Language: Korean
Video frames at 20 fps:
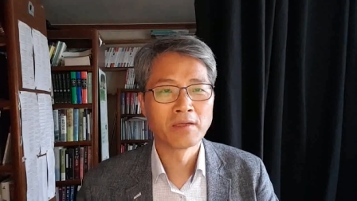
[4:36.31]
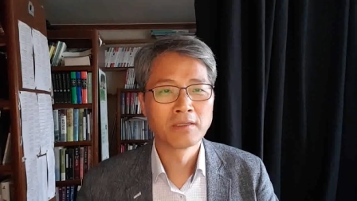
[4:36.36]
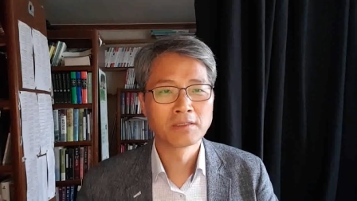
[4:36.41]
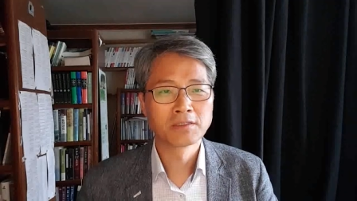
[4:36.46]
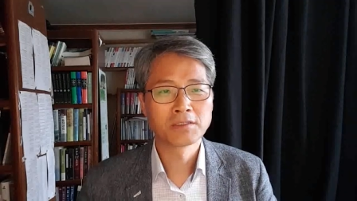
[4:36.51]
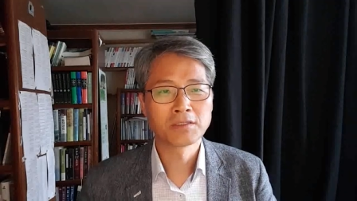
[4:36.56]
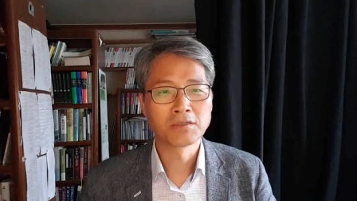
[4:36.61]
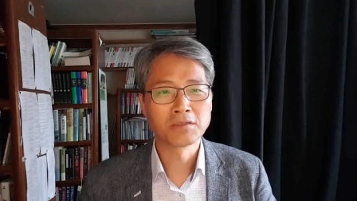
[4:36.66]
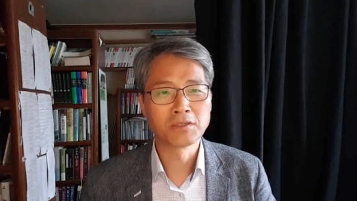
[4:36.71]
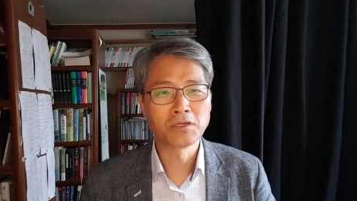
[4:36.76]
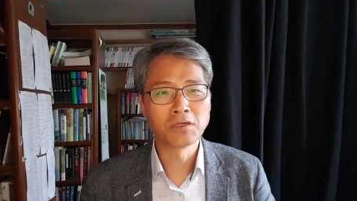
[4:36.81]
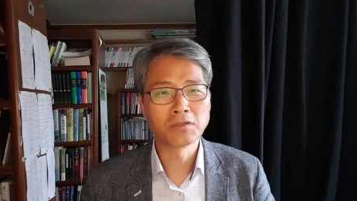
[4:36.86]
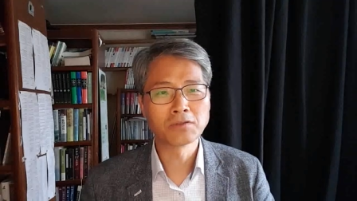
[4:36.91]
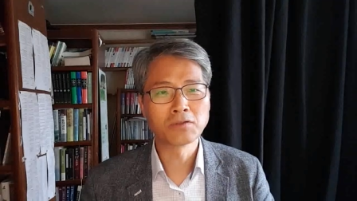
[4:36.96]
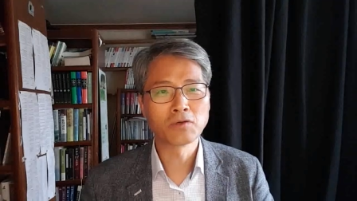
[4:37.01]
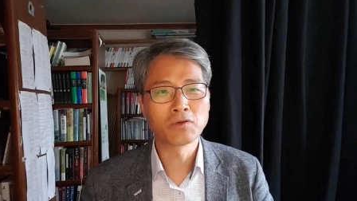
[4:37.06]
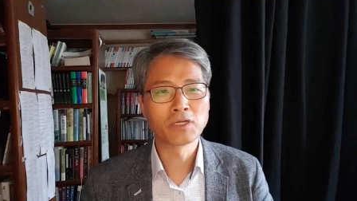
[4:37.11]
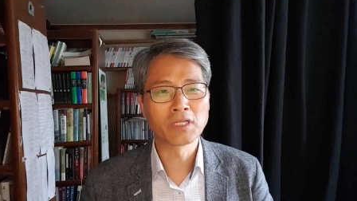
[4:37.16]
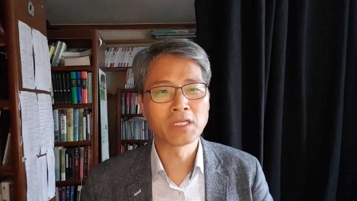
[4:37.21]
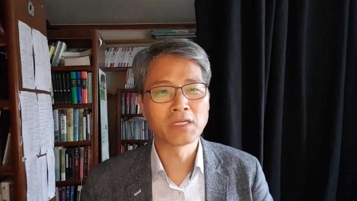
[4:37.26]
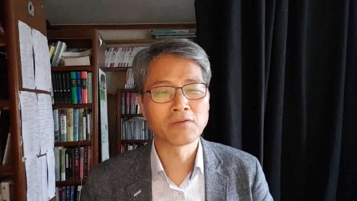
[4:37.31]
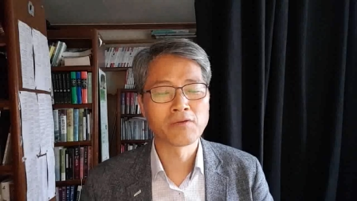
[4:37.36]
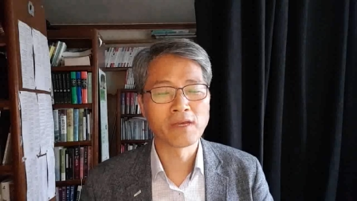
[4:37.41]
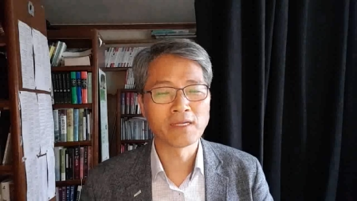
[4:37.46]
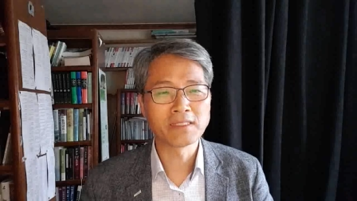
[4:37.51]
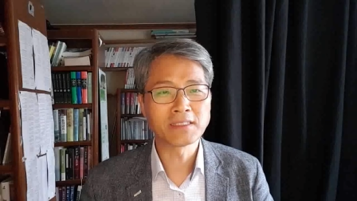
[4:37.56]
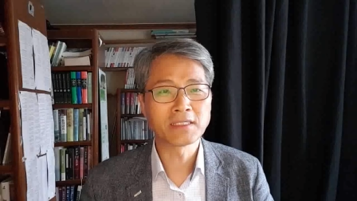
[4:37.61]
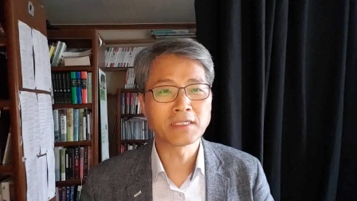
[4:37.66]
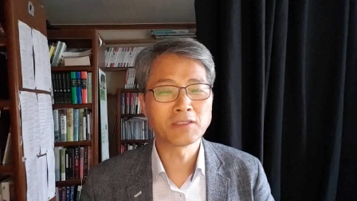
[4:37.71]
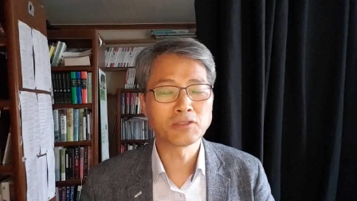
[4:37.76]
성령론이
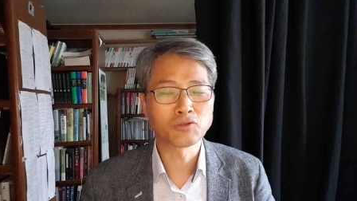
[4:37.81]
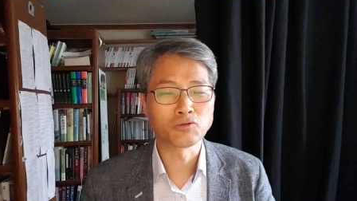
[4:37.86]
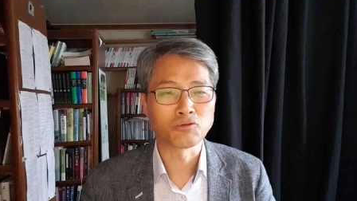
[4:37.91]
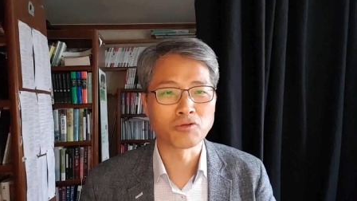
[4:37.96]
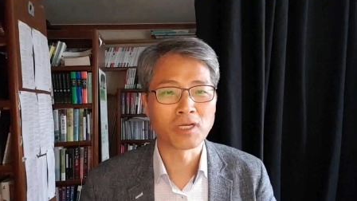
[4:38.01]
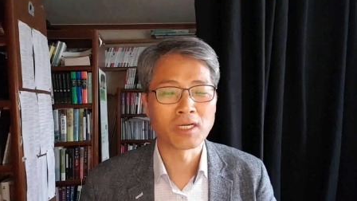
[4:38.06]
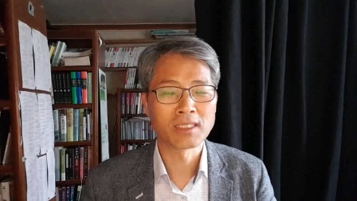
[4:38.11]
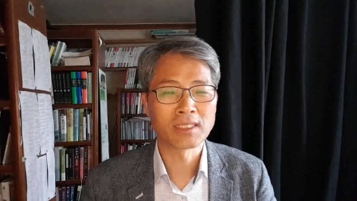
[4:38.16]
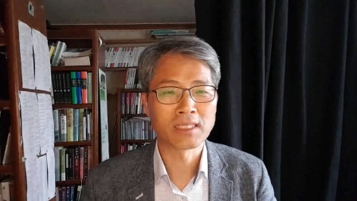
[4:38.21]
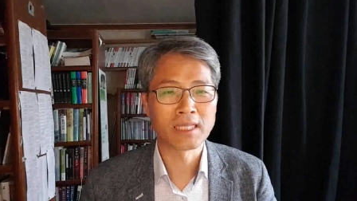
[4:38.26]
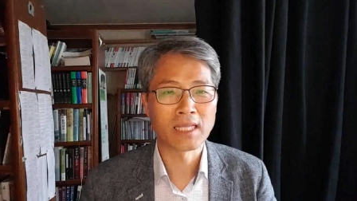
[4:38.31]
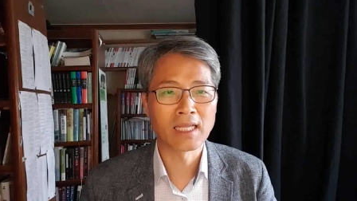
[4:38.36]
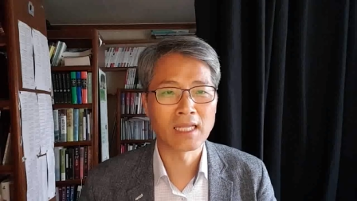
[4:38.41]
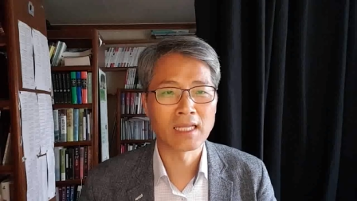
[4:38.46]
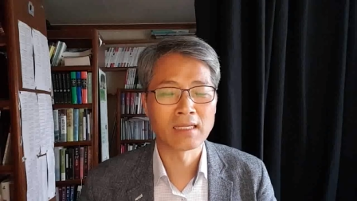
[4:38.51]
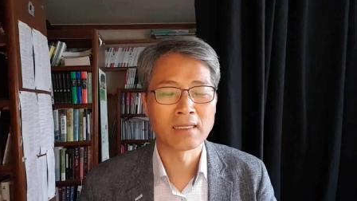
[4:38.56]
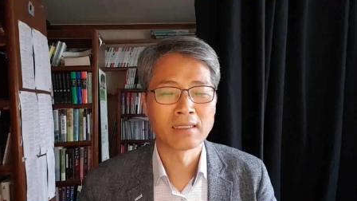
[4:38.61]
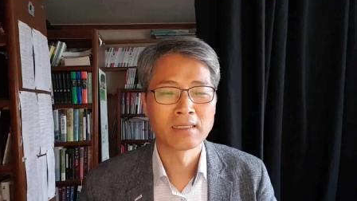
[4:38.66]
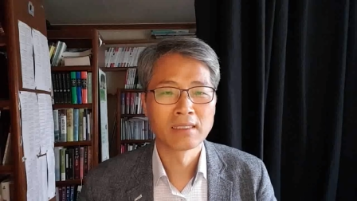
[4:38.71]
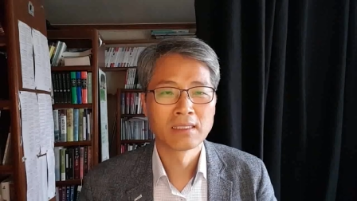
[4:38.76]
굉장히 중요한데